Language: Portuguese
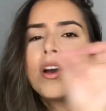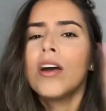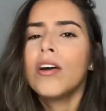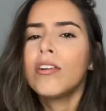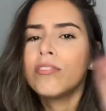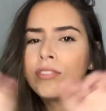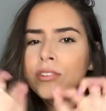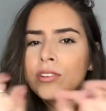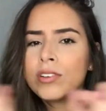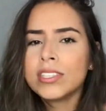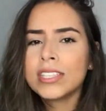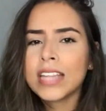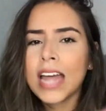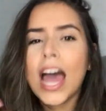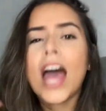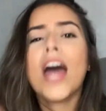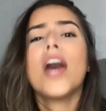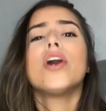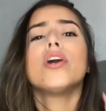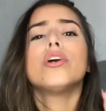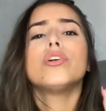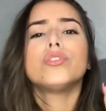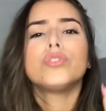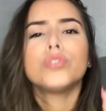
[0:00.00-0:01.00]
vão estar
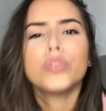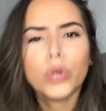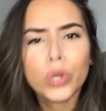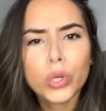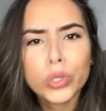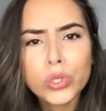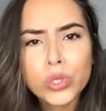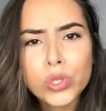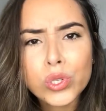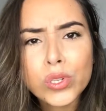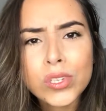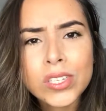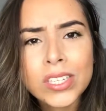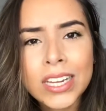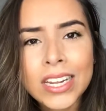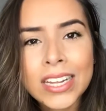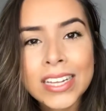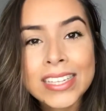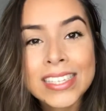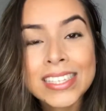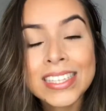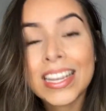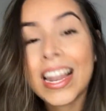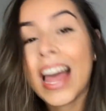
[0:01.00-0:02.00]
todos os
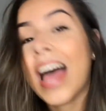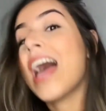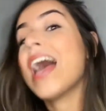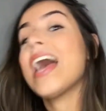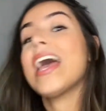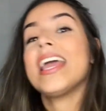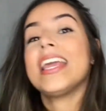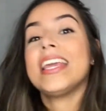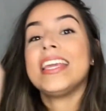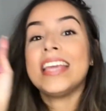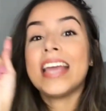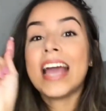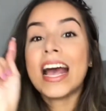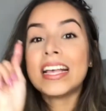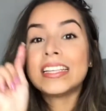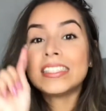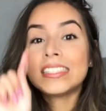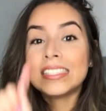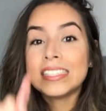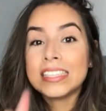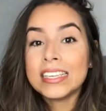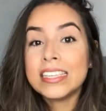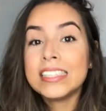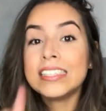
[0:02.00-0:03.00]
links lá e
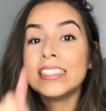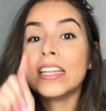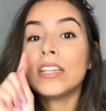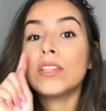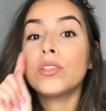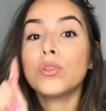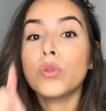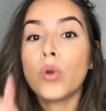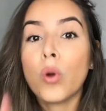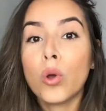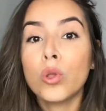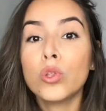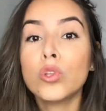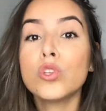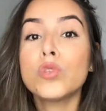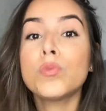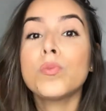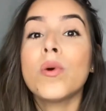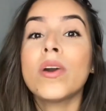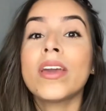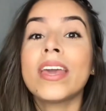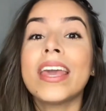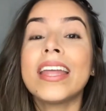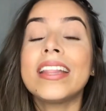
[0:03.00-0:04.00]
assista todos
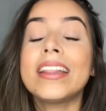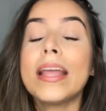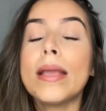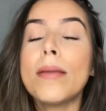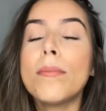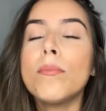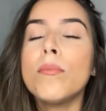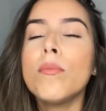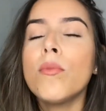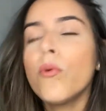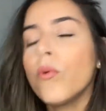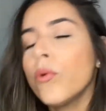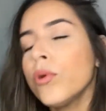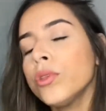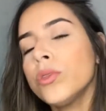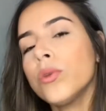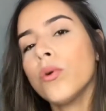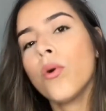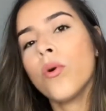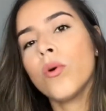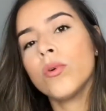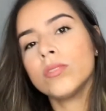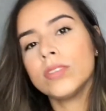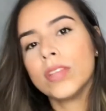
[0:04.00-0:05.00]
porque tem muito
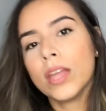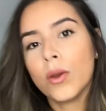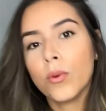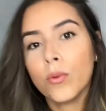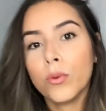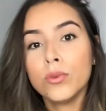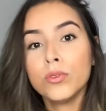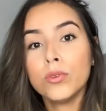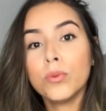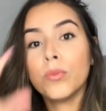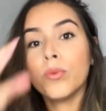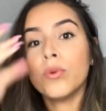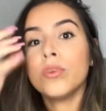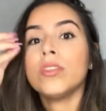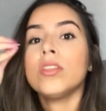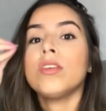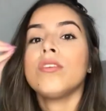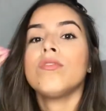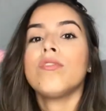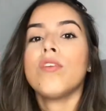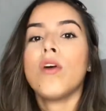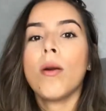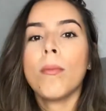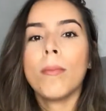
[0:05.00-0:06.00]
conteúdo, muita
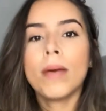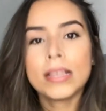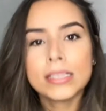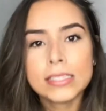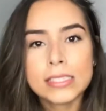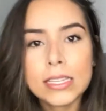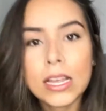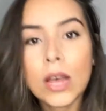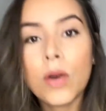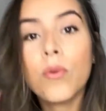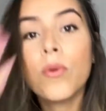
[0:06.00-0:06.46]
informação